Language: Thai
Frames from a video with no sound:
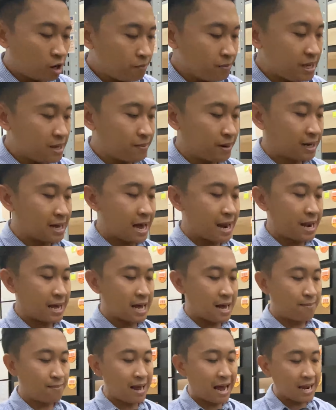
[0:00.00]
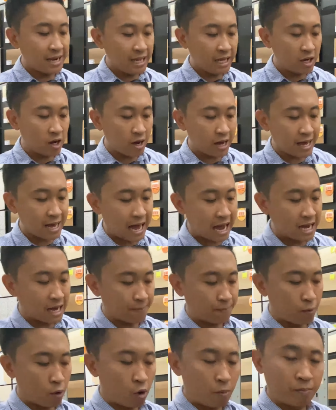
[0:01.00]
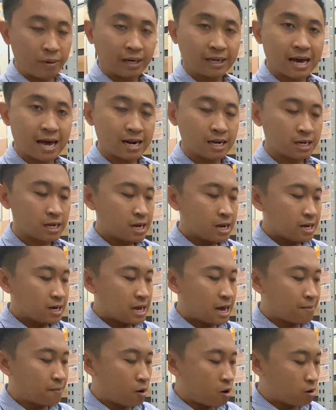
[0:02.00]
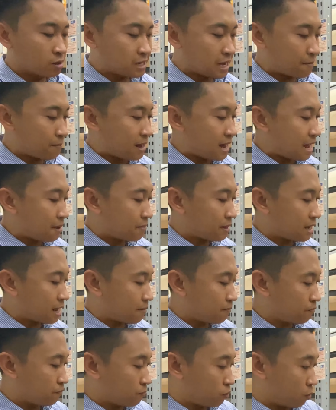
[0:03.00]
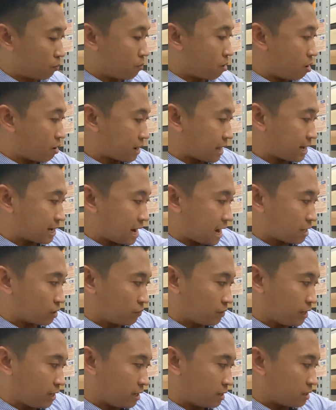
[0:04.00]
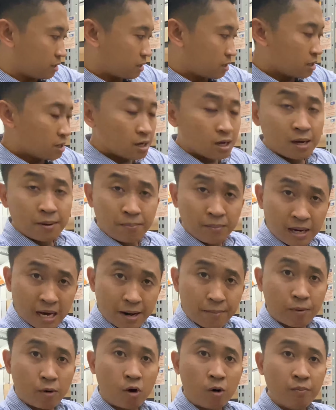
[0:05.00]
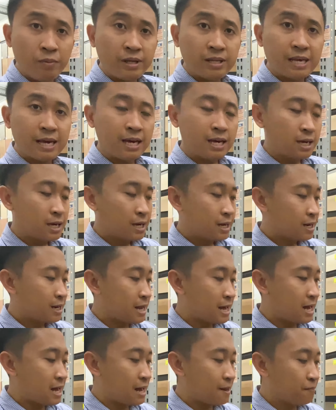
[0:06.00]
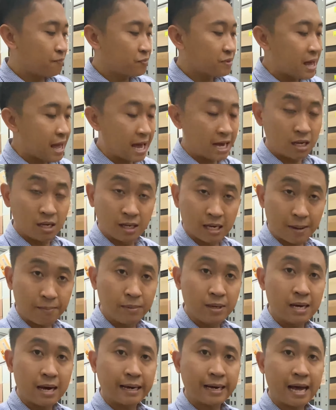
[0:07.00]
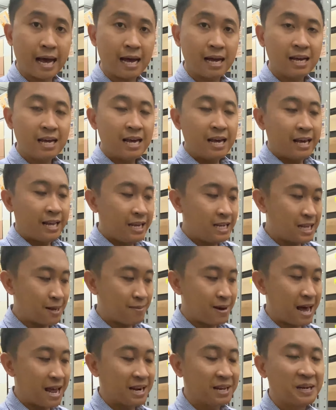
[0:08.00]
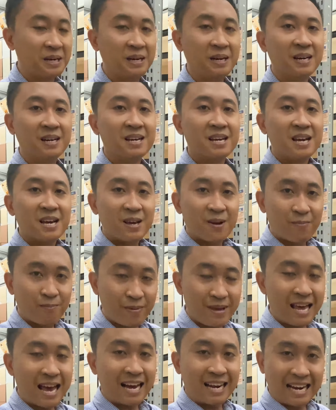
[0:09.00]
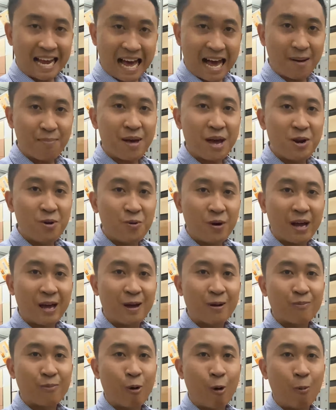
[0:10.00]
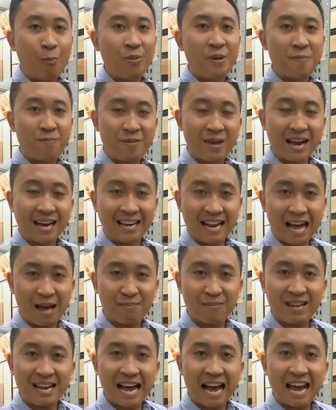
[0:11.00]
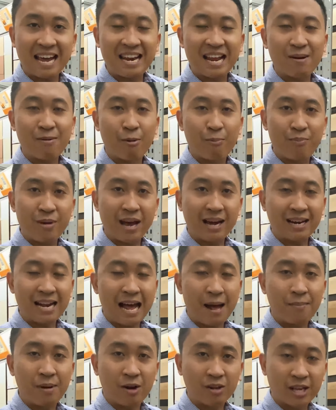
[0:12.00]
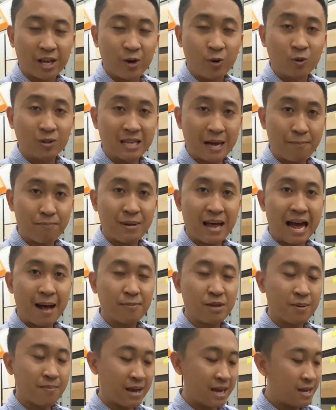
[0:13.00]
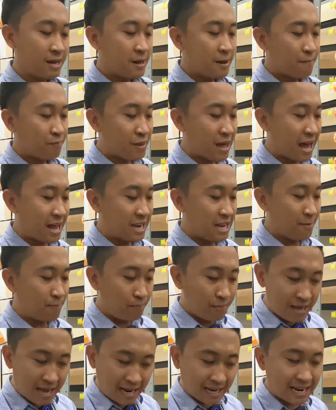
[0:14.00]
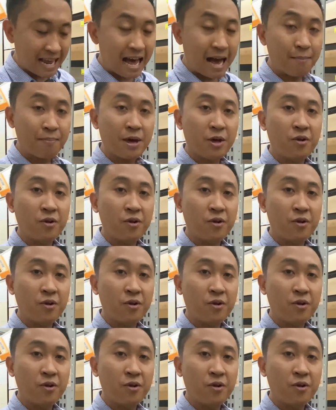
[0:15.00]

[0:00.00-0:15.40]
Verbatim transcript: ก็มีเหมือนกันนะครับ ลายนี้ก็คล้ายๆ กับพรมเหมือนกัน ถ้ามองจากภาพนะครับ ผมมองใกล้ๆตรงนี้ เหมือนพรมจริง ๆ นะครับ แต่คือกระเบื้องนะ ที่สำคัญคือเปียกน้ำได้ด้วย พรมนี่เปียกน้ำไม่ได้นะเพราะเปียกน้ำเขาจะดูดซับน้ำใช่ไหม แต่อันนี้เปียกน้ำได้